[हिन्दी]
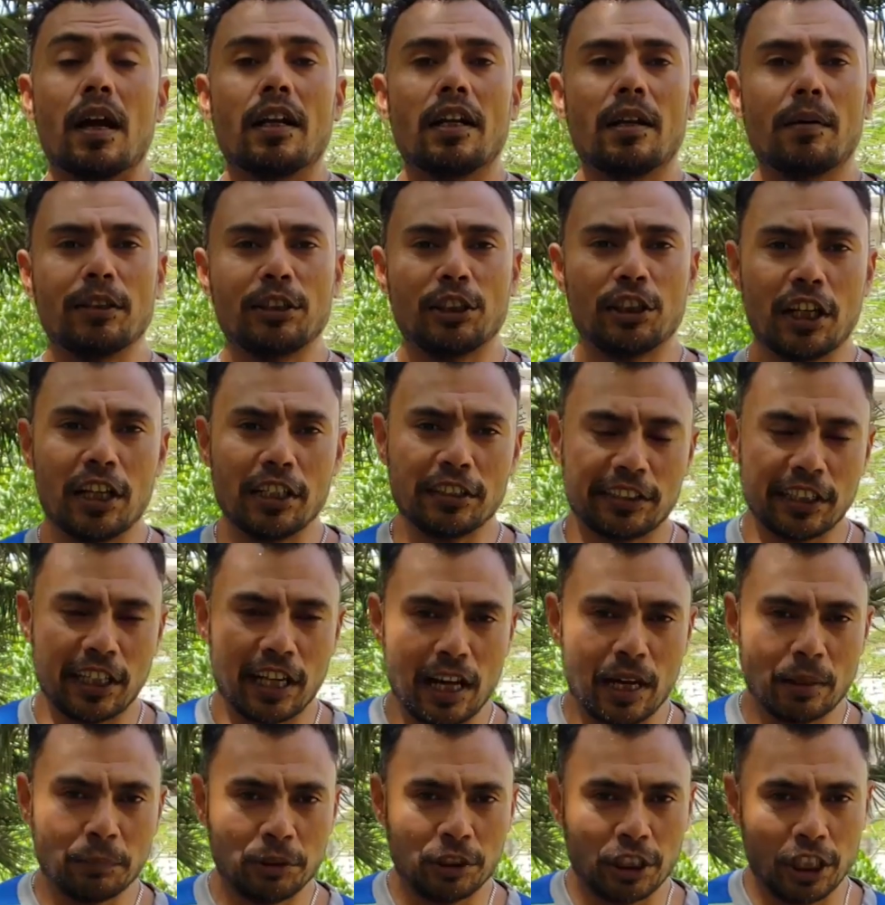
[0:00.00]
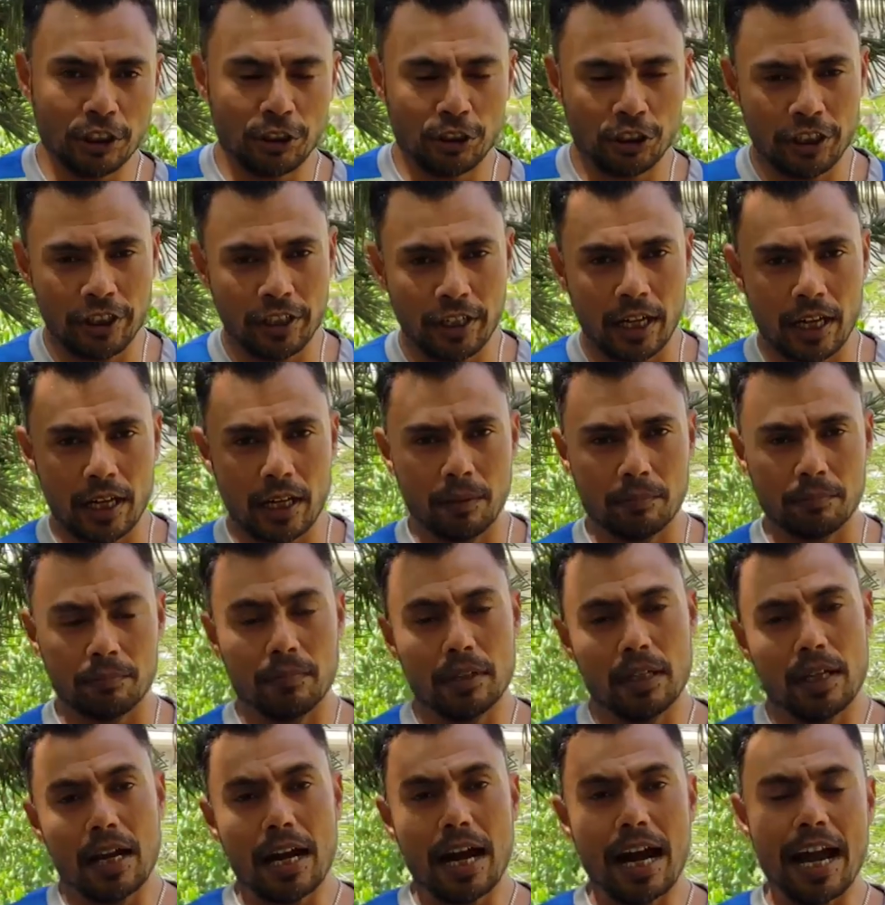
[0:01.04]
नमस्कार सलाम जय श्री राम
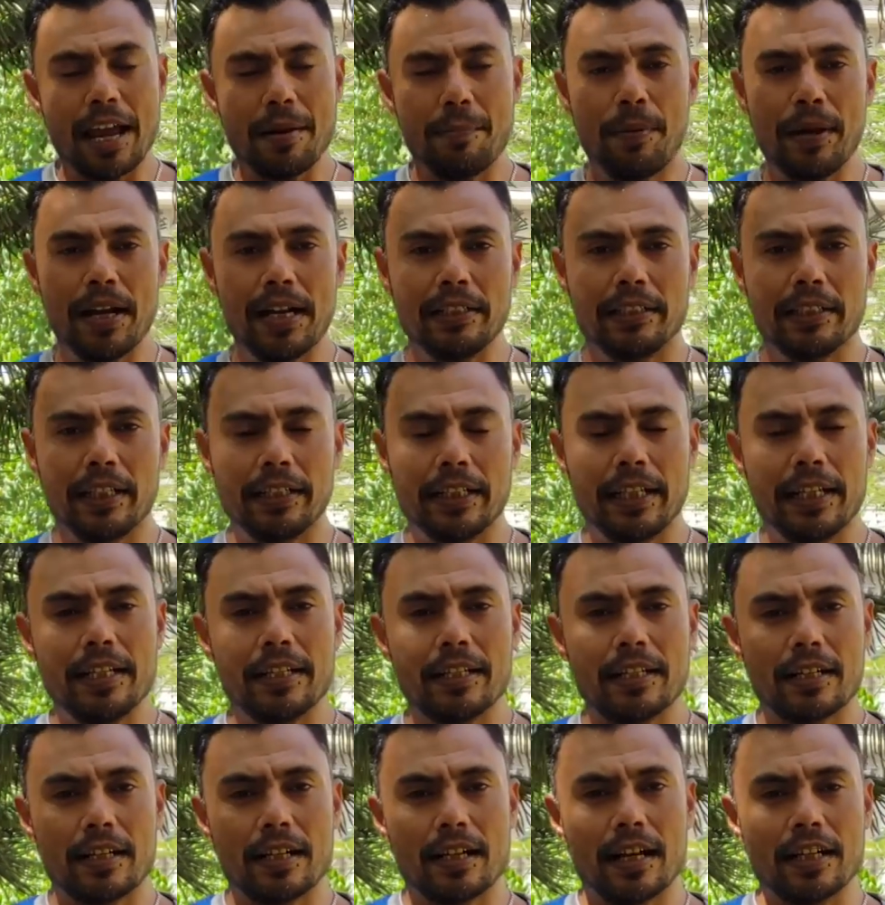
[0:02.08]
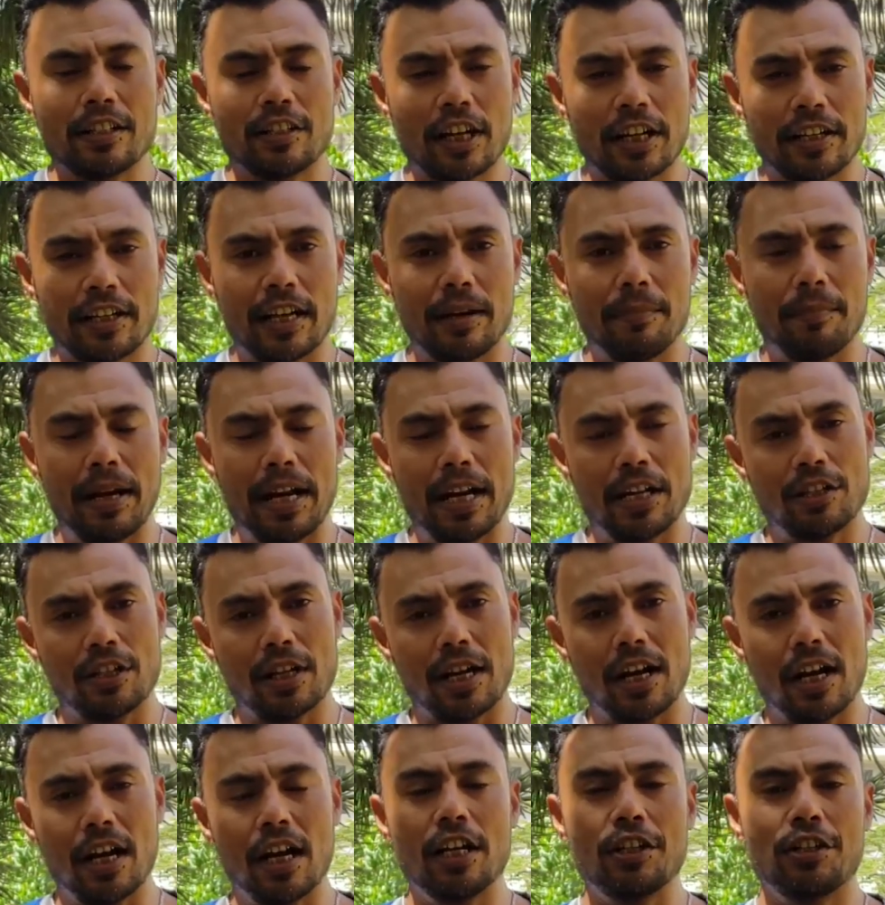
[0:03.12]
आईपीएल 13 का छठा मैच
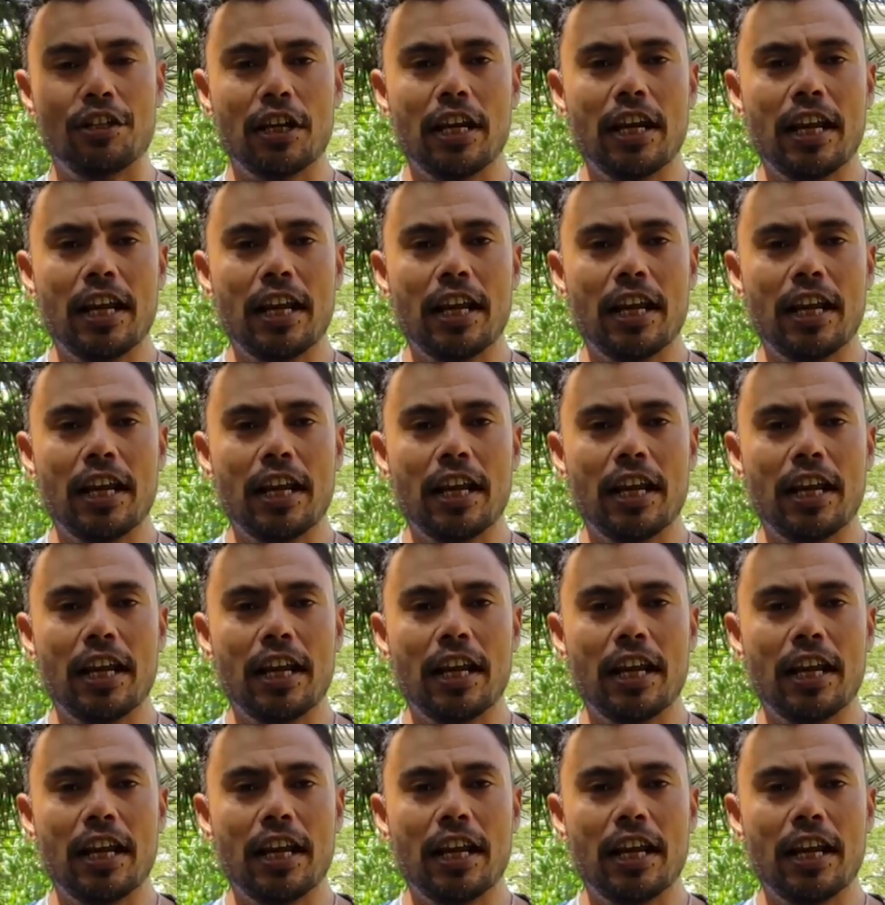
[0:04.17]
आज